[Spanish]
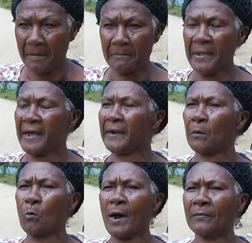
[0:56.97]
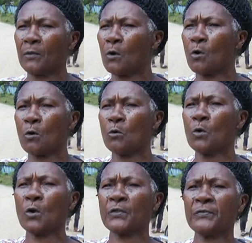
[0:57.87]
viene cuando
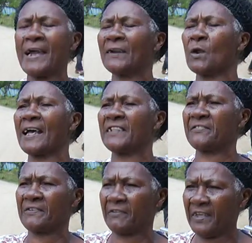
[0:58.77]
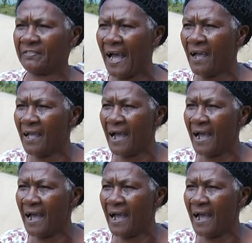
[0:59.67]
uno ya no la necesita